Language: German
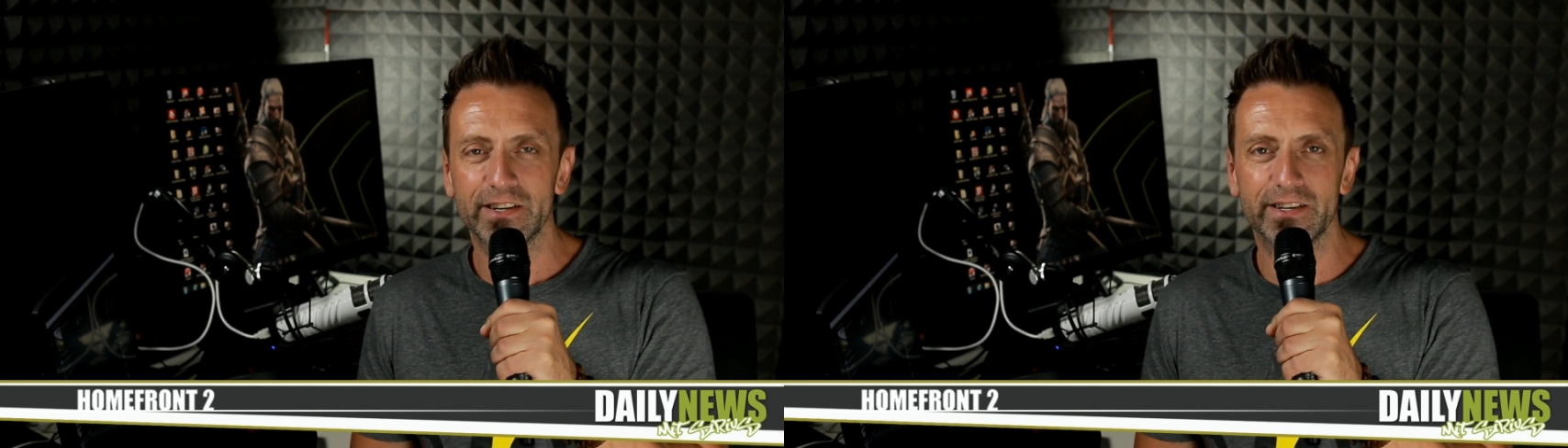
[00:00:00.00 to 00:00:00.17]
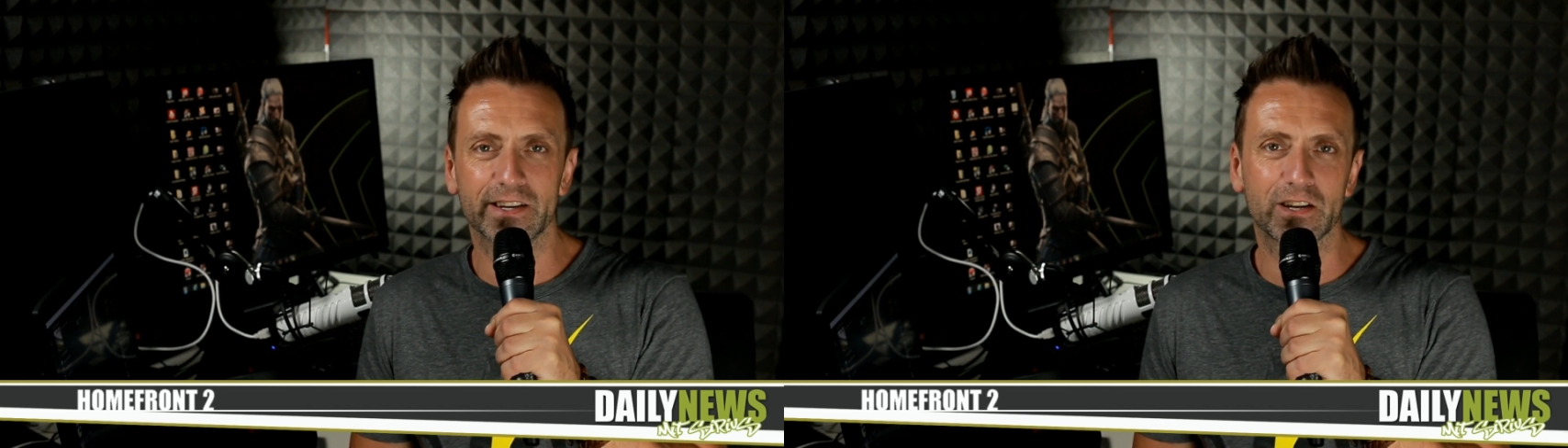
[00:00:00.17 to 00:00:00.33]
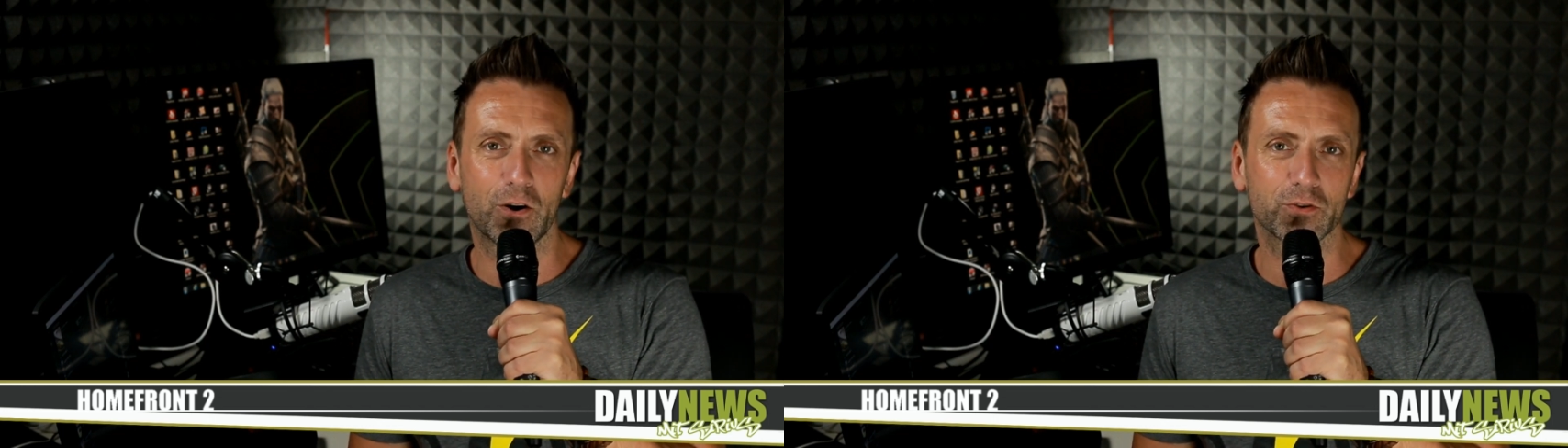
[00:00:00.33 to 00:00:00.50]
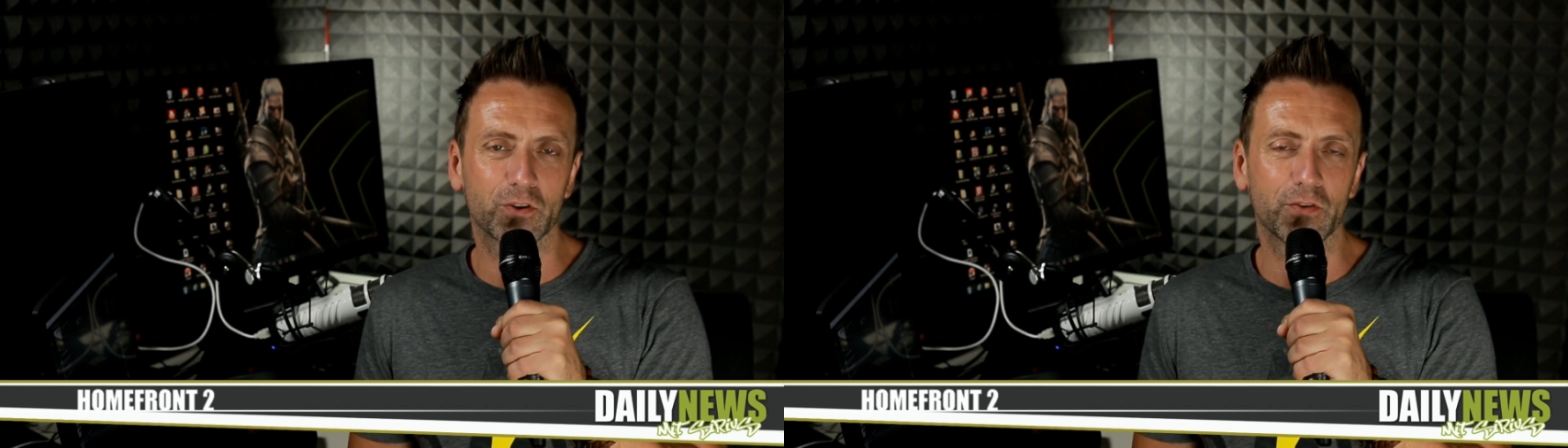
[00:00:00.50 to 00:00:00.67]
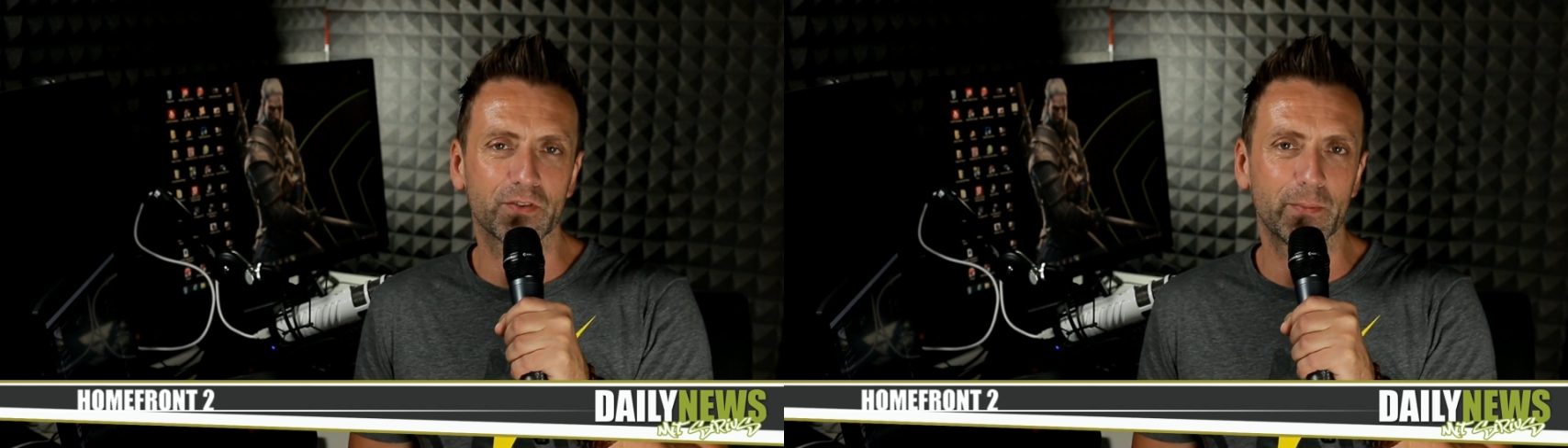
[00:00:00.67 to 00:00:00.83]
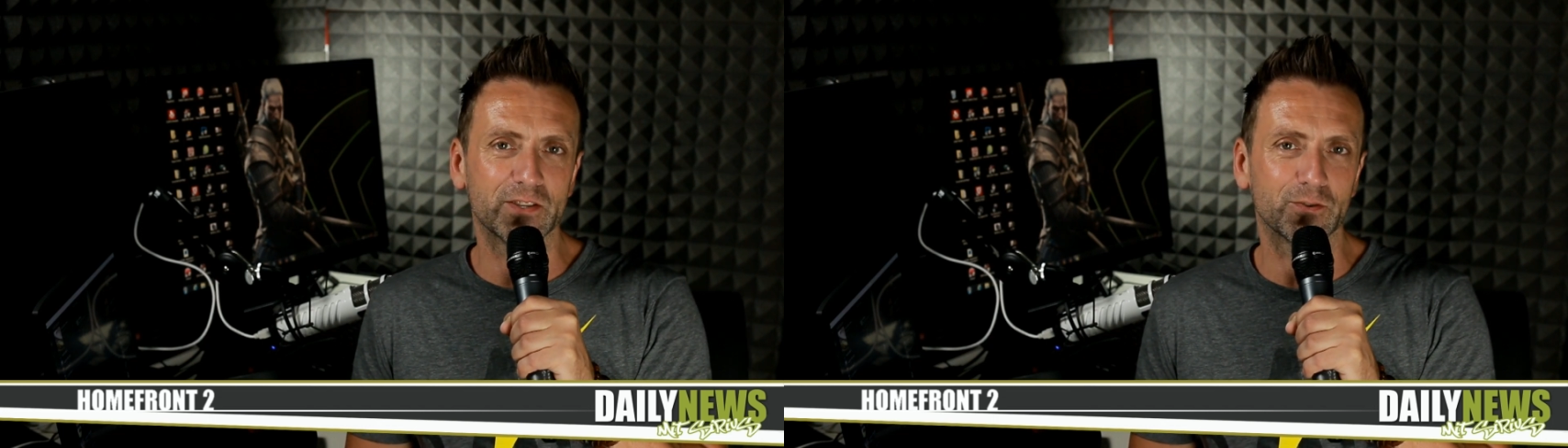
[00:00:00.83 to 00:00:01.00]
der taucht
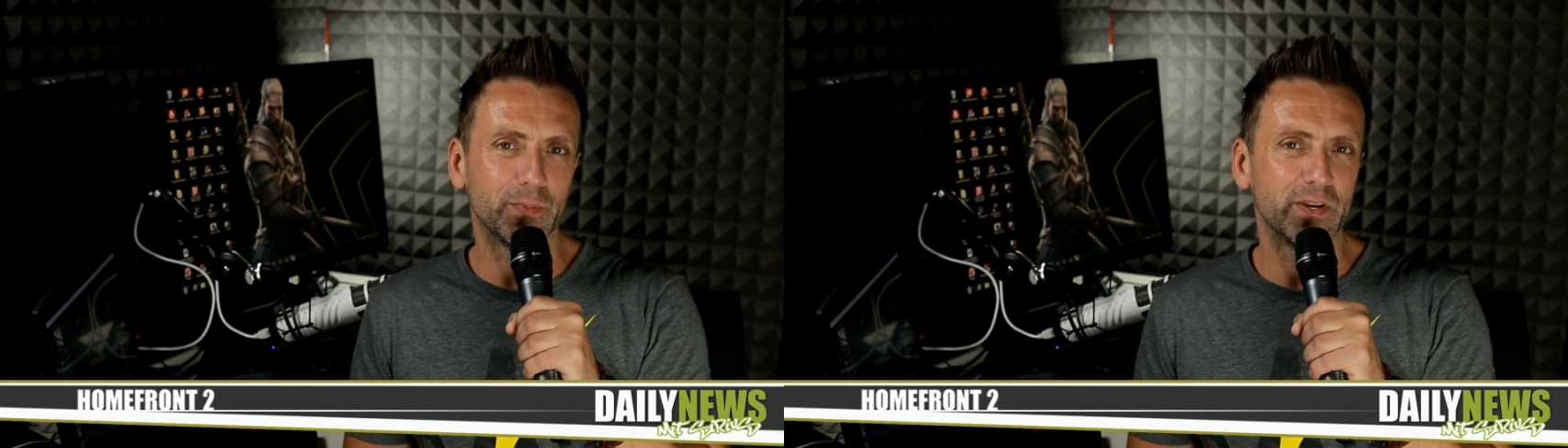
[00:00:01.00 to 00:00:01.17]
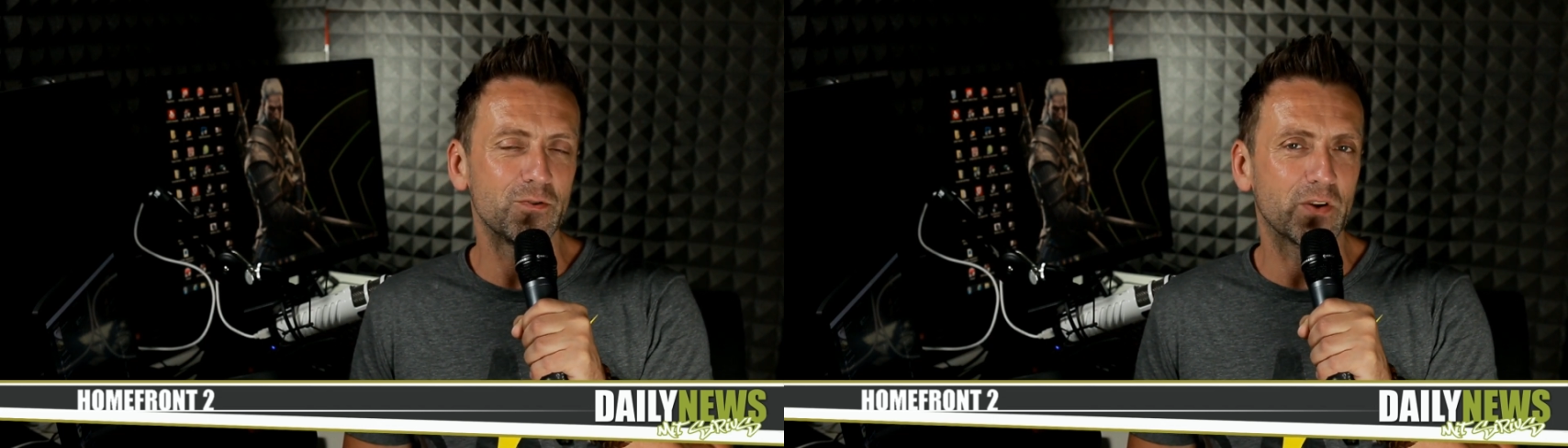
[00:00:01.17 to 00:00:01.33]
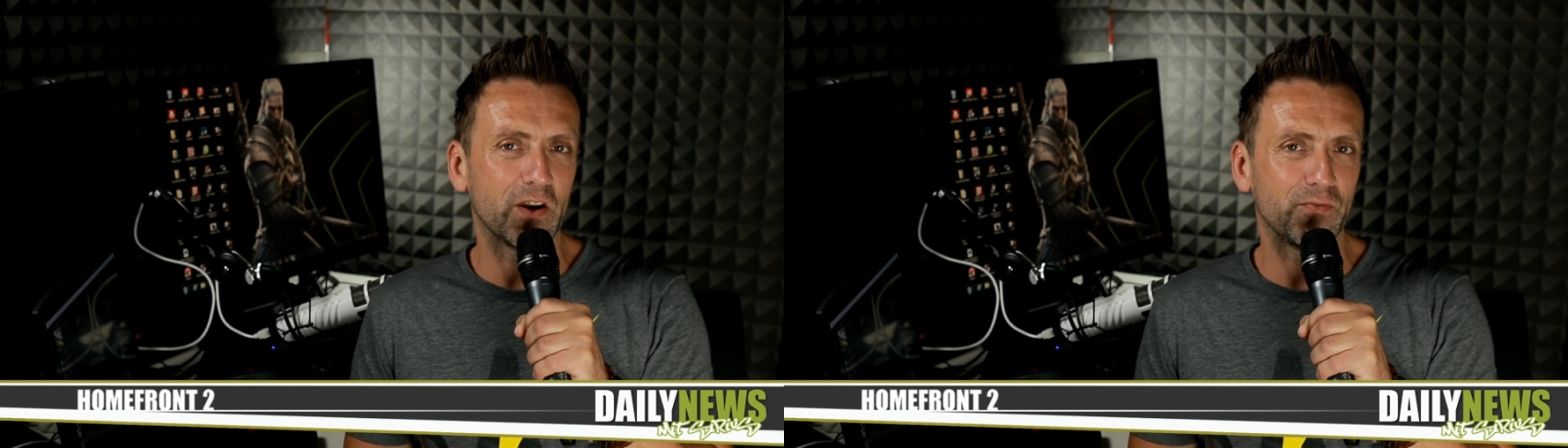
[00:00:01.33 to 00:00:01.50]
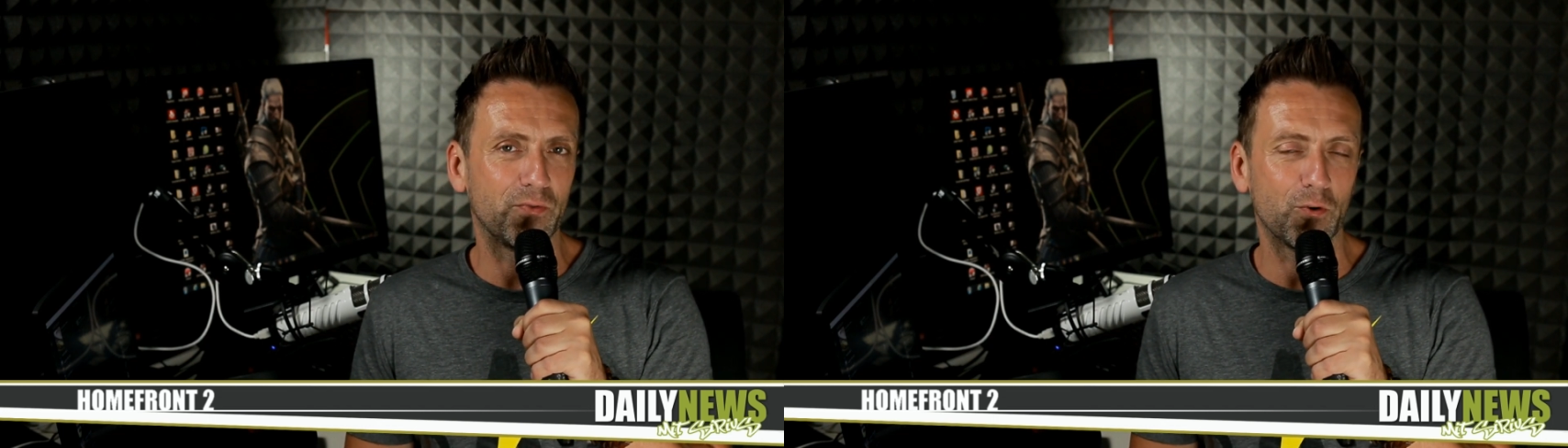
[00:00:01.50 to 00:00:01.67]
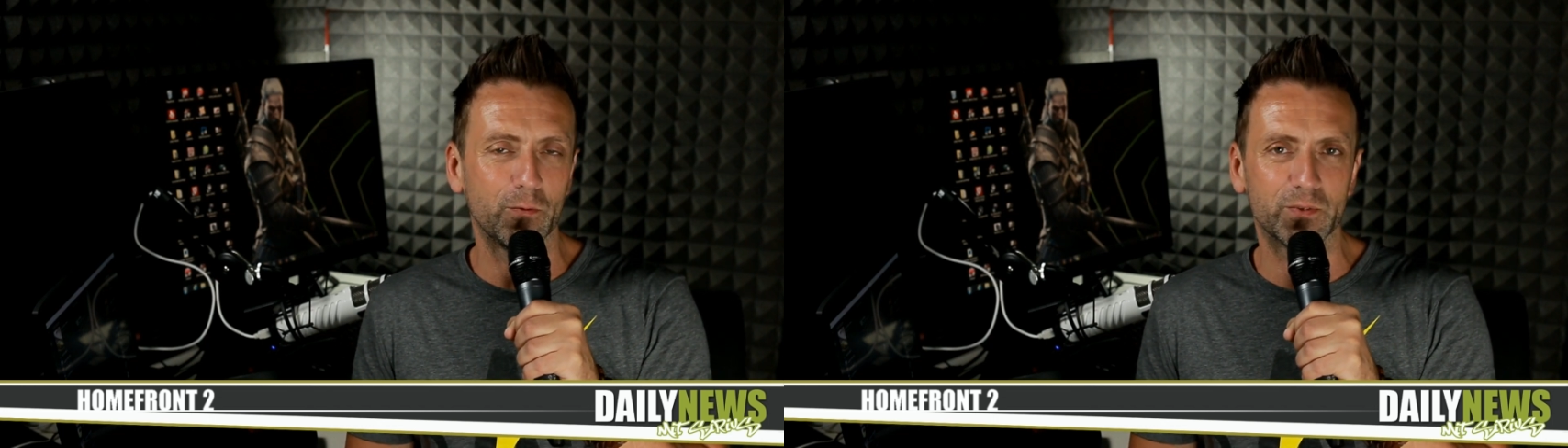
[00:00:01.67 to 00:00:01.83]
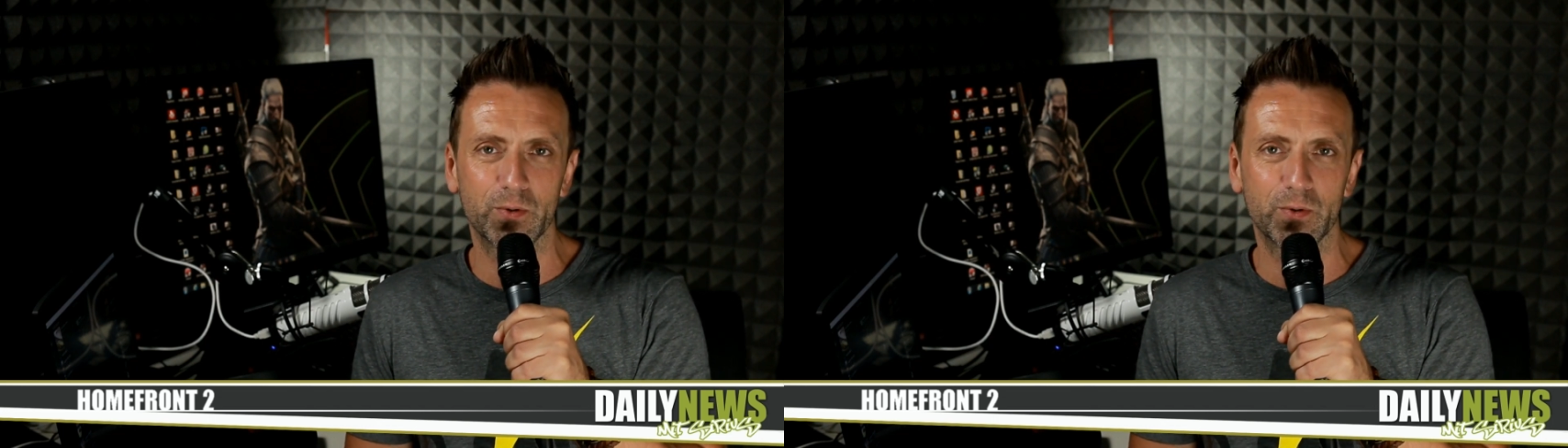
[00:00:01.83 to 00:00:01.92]
öfter mal so im Neogar-Forum,